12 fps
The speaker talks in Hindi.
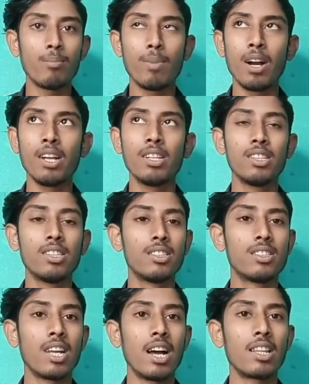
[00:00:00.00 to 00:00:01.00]
पाँच
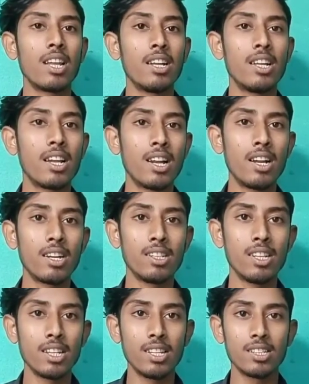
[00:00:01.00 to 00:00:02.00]
सात हज़ार आठ
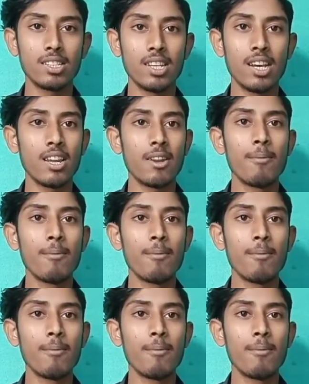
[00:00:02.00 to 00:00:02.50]
हज़ार दस हज़ार